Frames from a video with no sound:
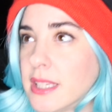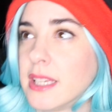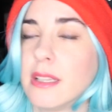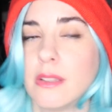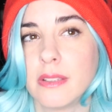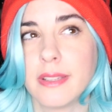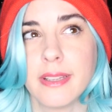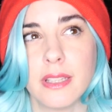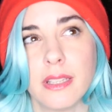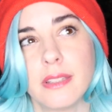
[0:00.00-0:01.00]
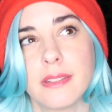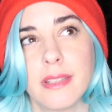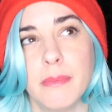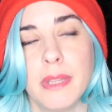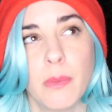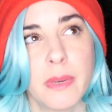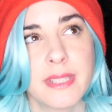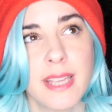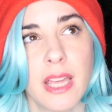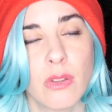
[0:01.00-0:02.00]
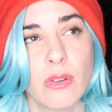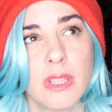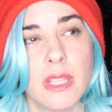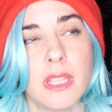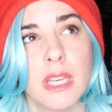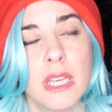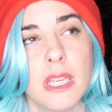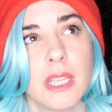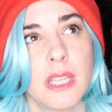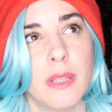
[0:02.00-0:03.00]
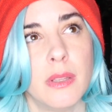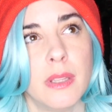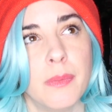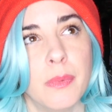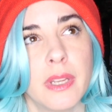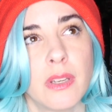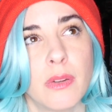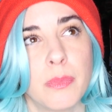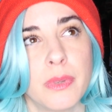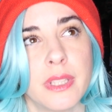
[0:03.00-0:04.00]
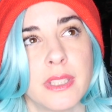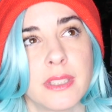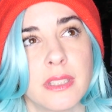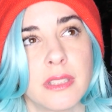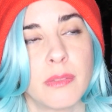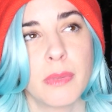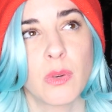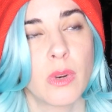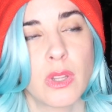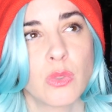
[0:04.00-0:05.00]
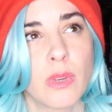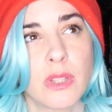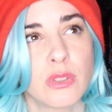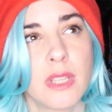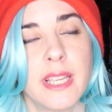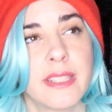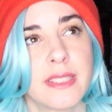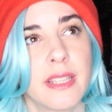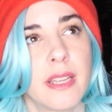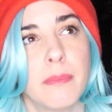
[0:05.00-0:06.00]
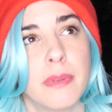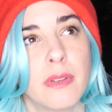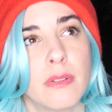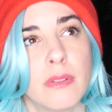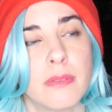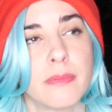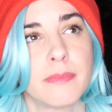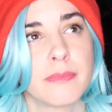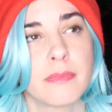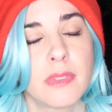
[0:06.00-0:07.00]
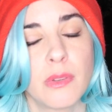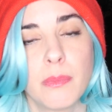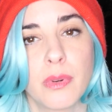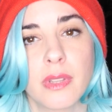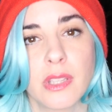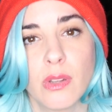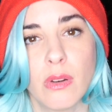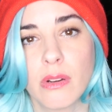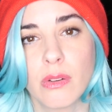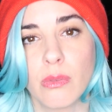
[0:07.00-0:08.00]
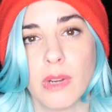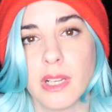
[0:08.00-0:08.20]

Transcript: del video pasado y y bueno, pues eh, no me acuerdo cuántos likes eran, pero mm, no importa, yo lo hago igual.